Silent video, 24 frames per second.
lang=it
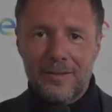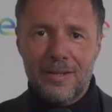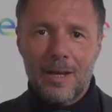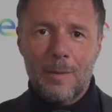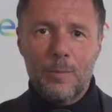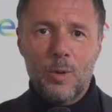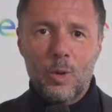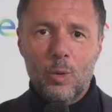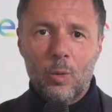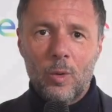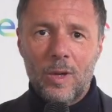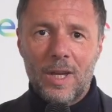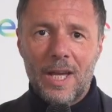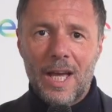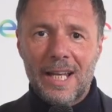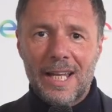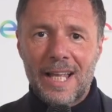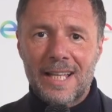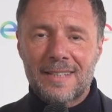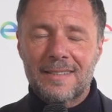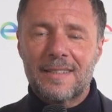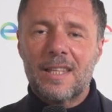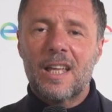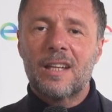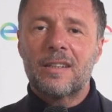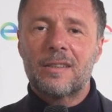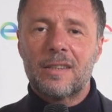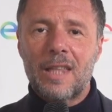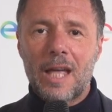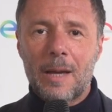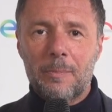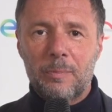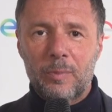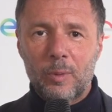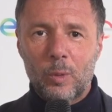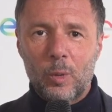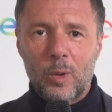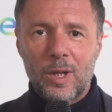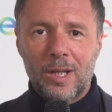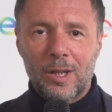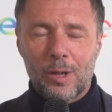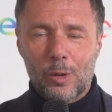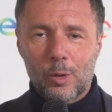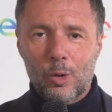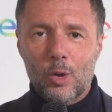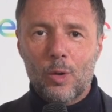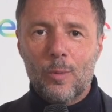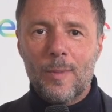siamo qui alla Startup Week
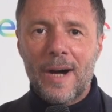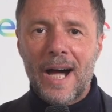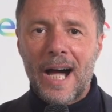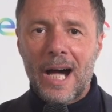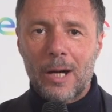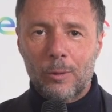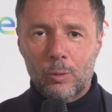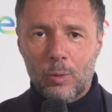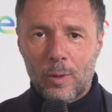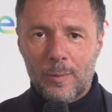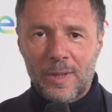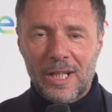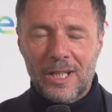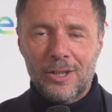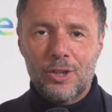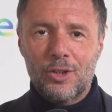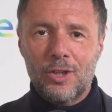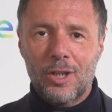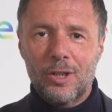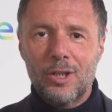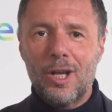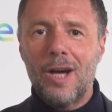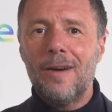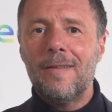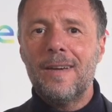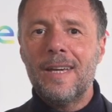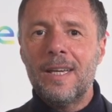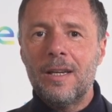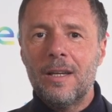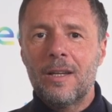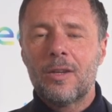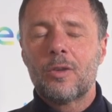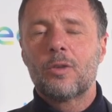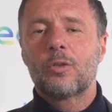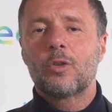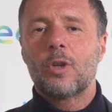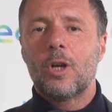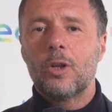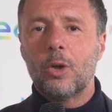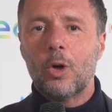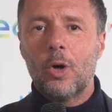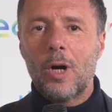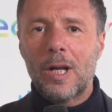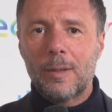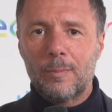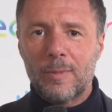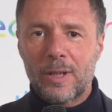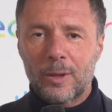Roma 2019,
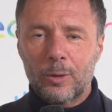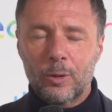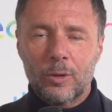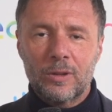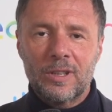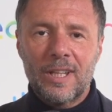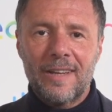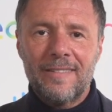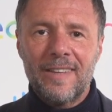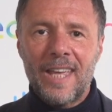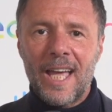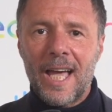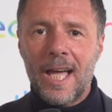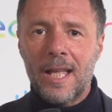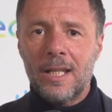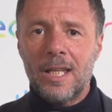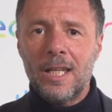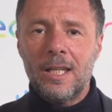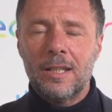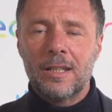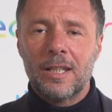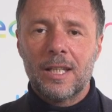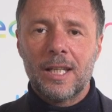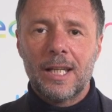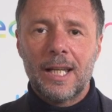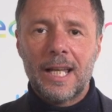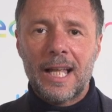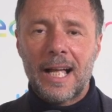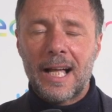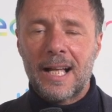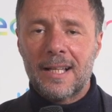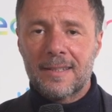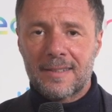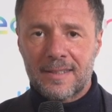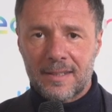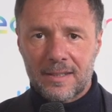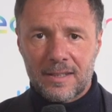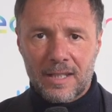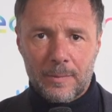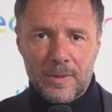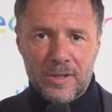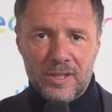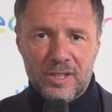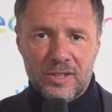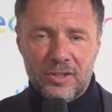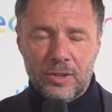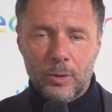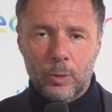sono Alberto Ottaviani del sistema
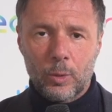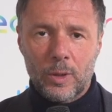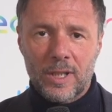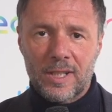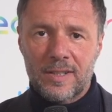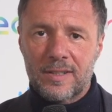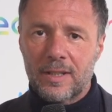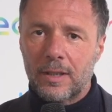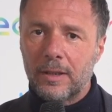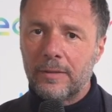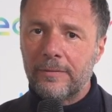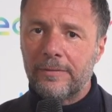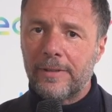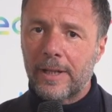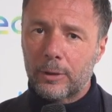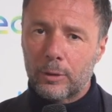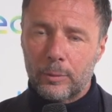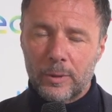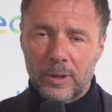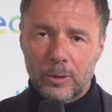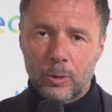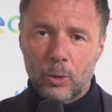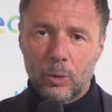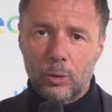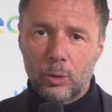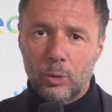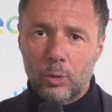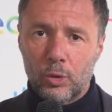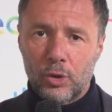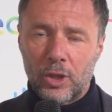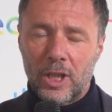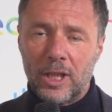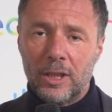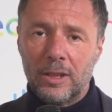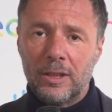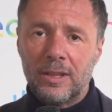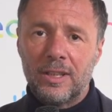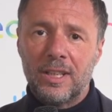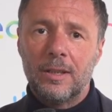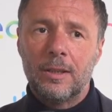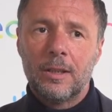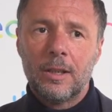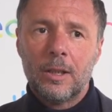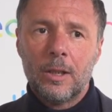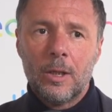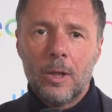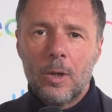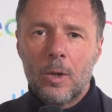di sicurezza all'infarto per conducenti,
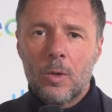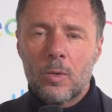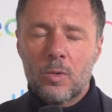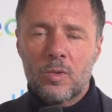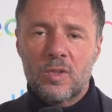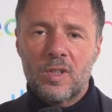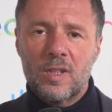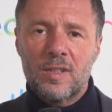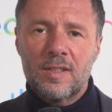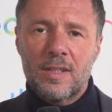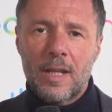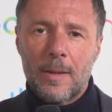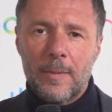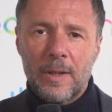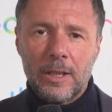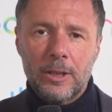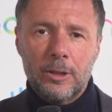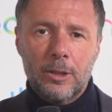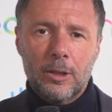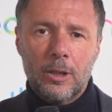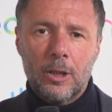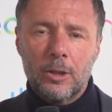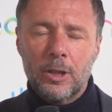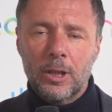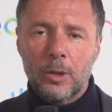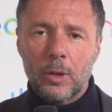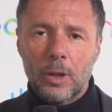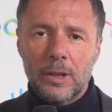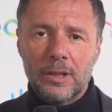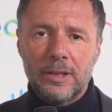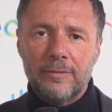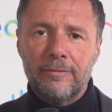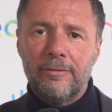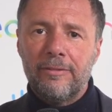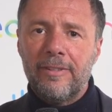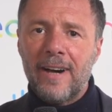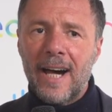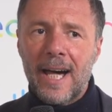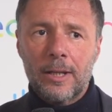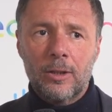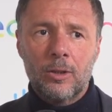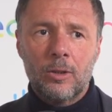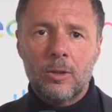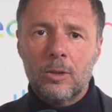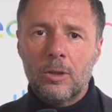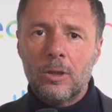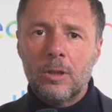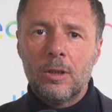un sistema elettronico
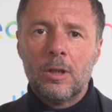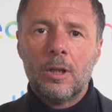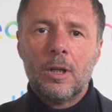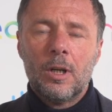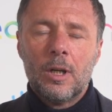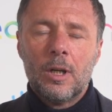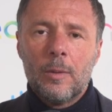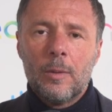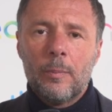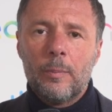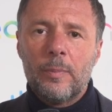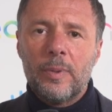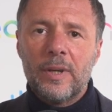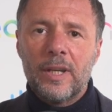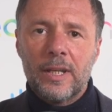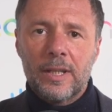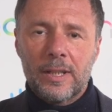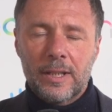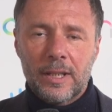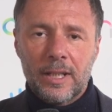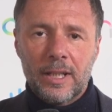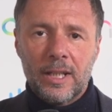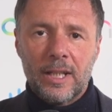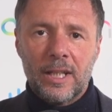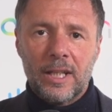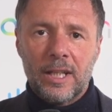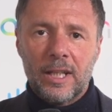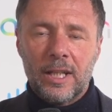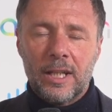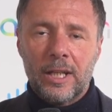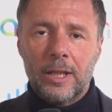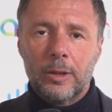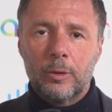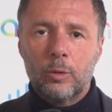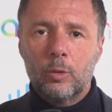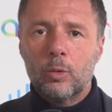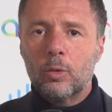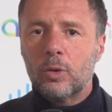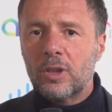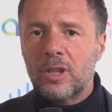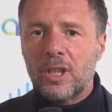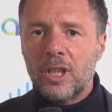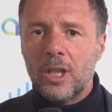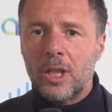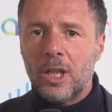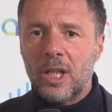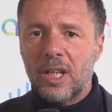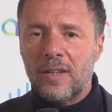all'infarto per eh,
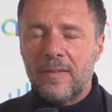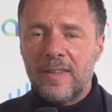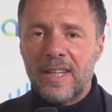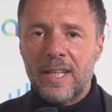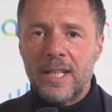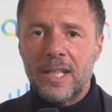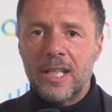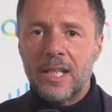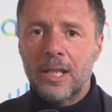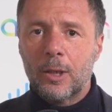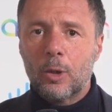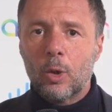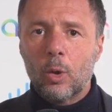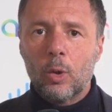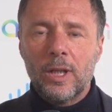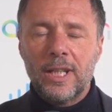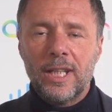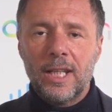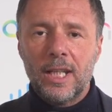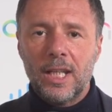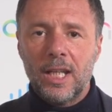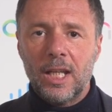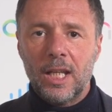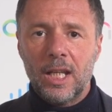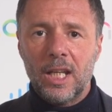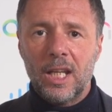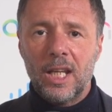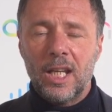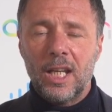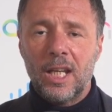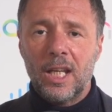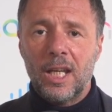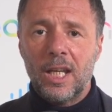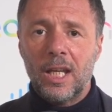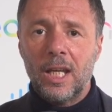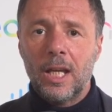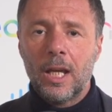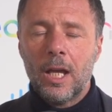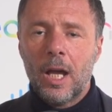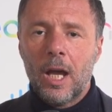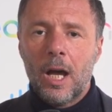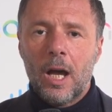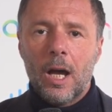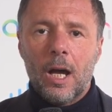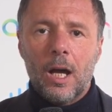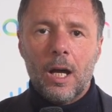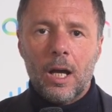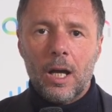tutti i veicoli
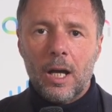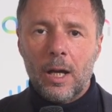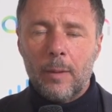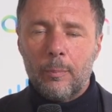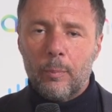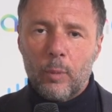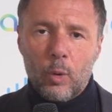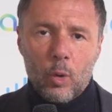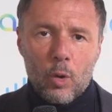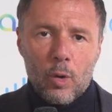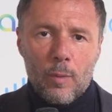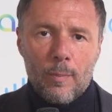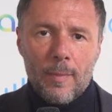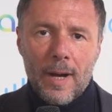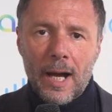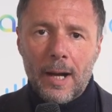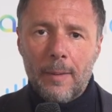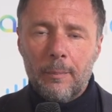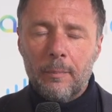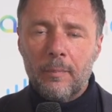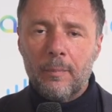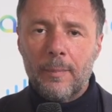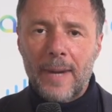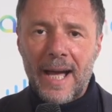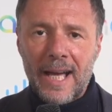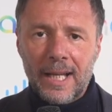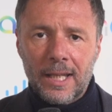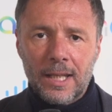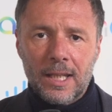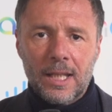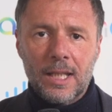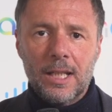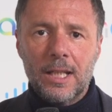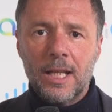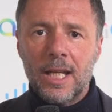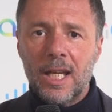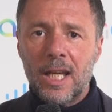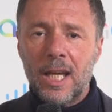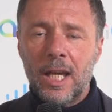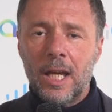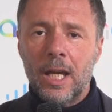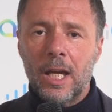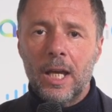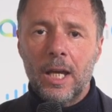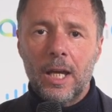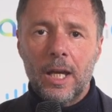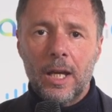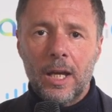eh, pullman, macchine,
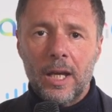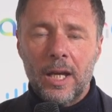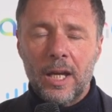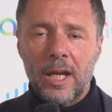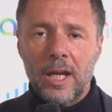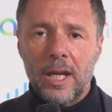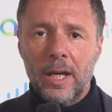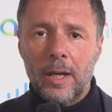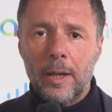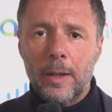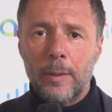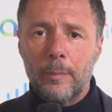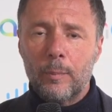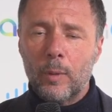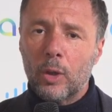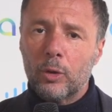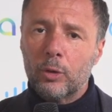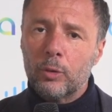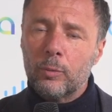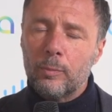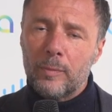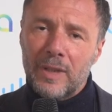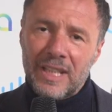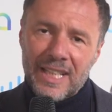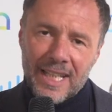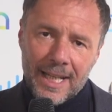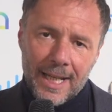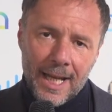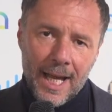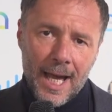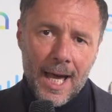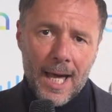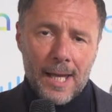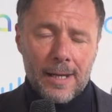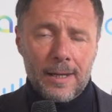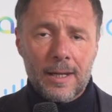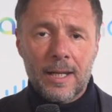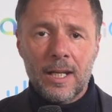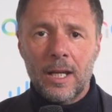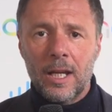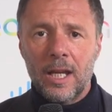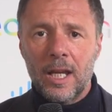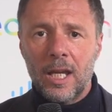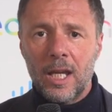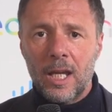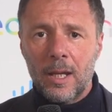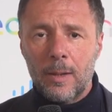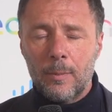eh, minicar
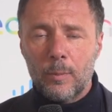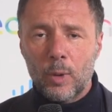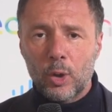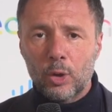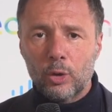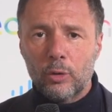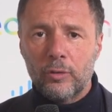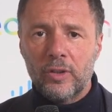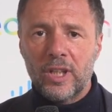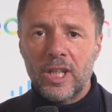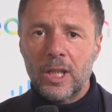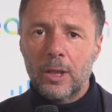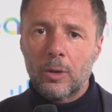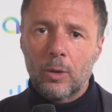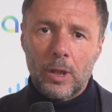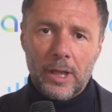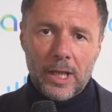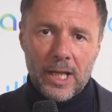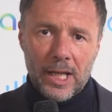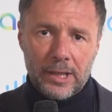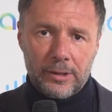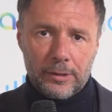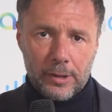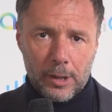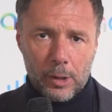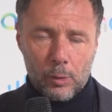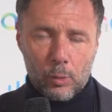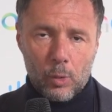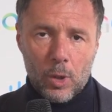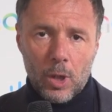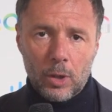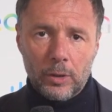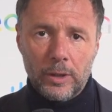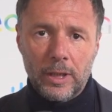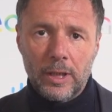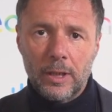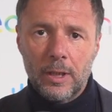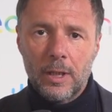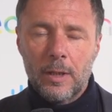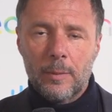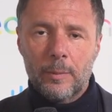e motoveicoli a tre ruote.